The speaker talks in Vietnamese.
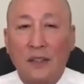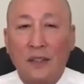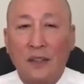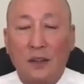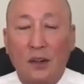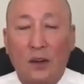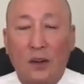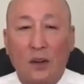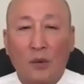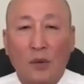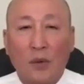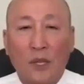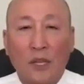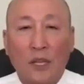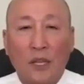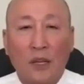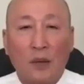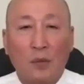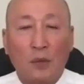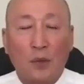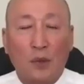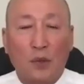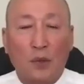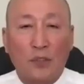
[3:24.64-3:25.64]
Còn bây
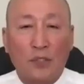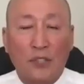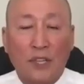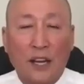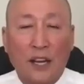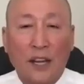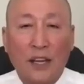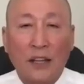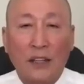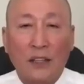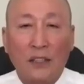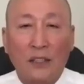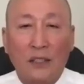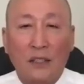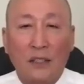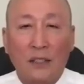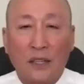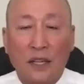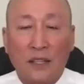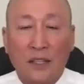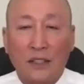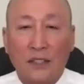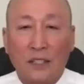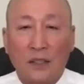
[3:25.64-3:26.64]
giờ mình còn trẻ, cái
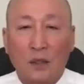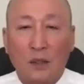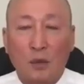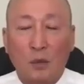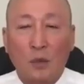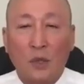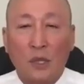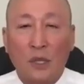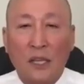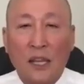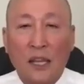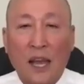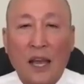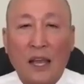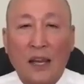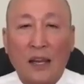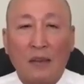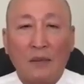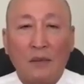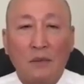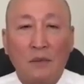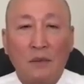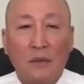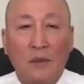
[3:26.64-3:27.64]
đường hành trình của mình dài
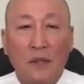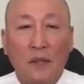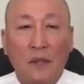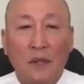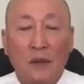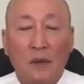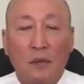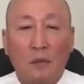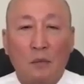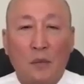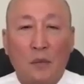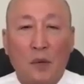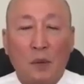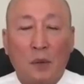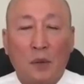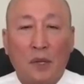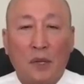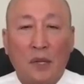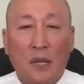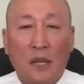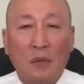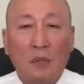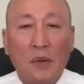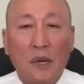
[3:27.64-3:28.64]
lắm, mà
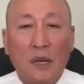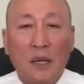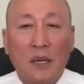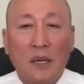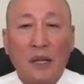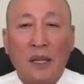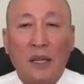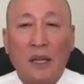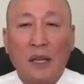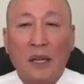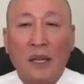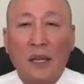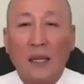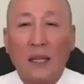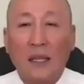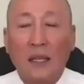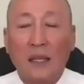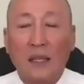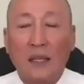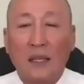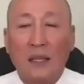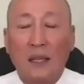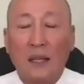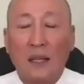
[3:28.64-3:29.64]
mình đánh mất đi
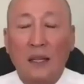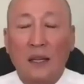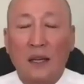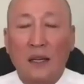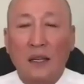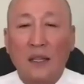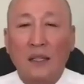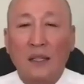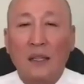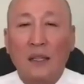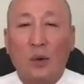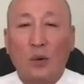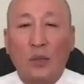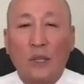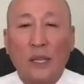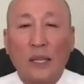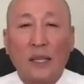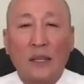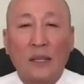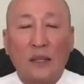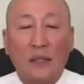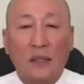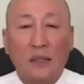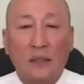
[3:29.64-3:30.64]
cái cái lợi ích đầu
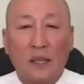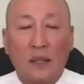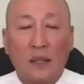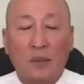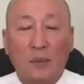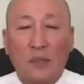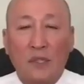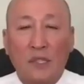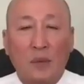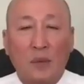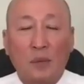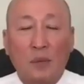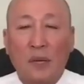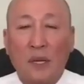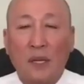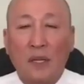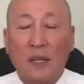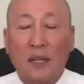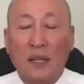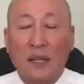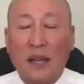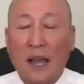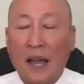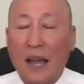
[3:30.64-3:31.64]
tiên á, thì mình sẽ mất
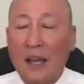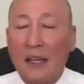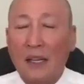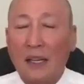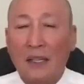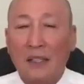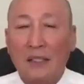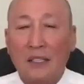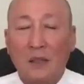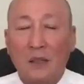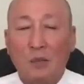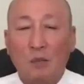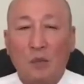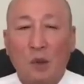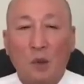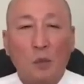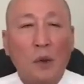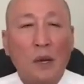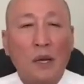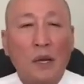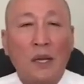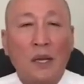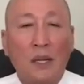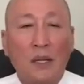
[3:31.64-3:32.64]
cả cái hành trình, bị
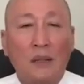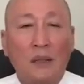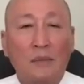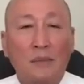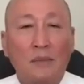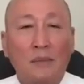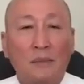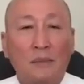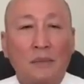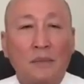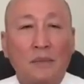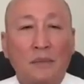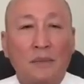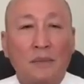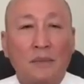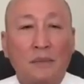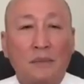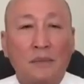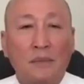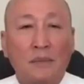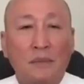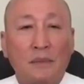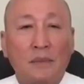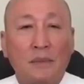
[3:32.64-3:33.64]
mất hết.
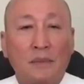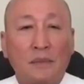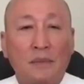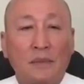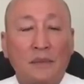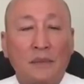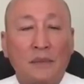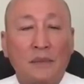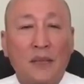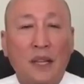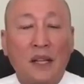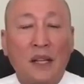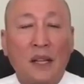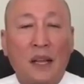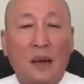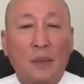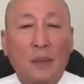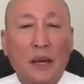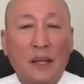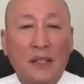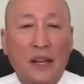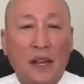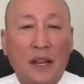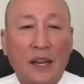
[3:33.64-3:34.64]
Nhất là
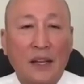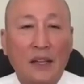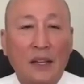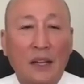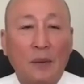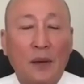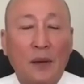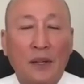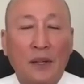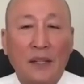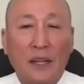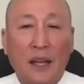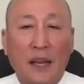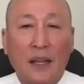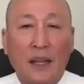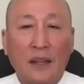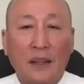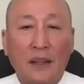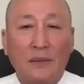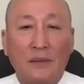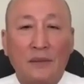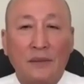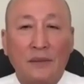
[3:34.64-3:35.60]
bạn trẻ, các bạn trẻ đó,